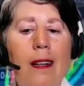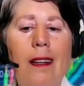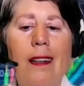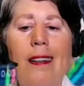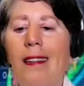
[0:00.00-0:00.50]

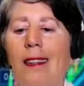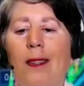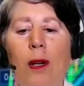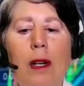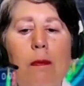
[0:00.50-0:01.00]
eh,
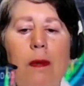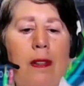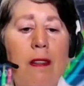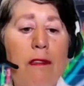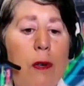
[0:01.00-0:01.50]
todas las
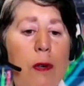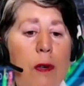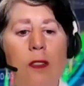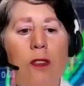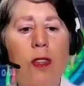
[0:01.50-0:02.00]

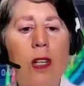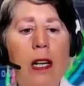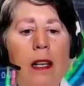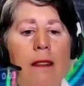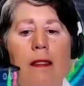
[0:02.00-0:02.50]
plataformas,
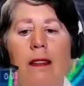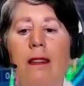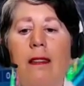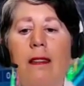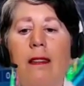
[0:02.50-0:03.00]
eh, redes
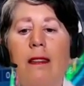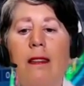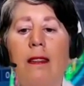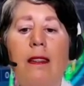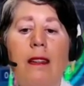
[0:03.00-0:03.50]

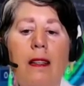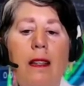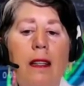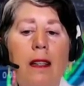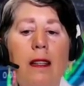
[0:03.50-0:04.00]
sociales
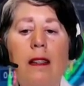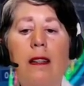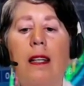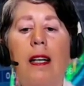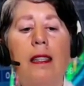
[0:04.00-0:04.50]
y
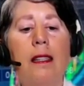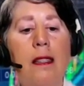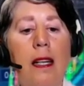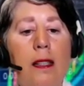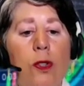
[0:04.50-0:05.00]

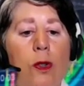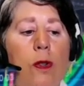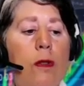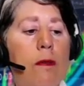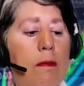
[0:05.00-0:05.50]
gracias a
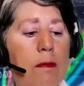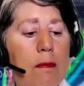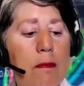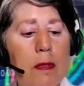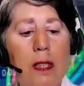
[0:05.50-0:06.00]
eso
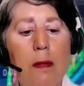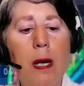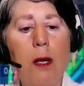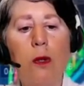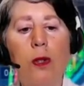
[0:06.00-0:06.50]

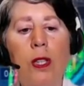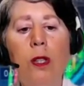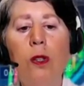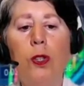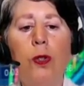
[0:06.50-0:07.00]
se me ha
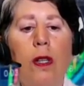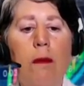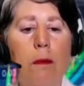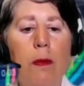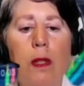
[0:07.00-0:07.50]
conocido y yo
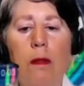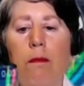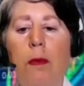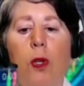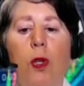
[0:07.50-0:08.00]
he
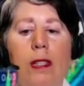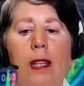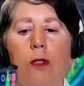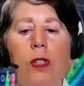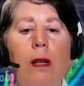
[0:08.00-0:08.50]
podido
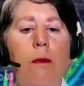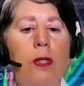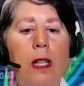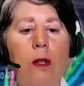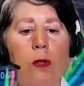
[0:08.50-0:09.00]
desarrollar
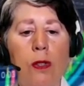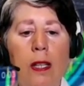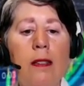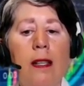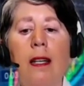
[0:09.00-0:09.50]
muchas
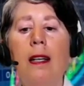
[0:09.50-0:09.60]
cosas.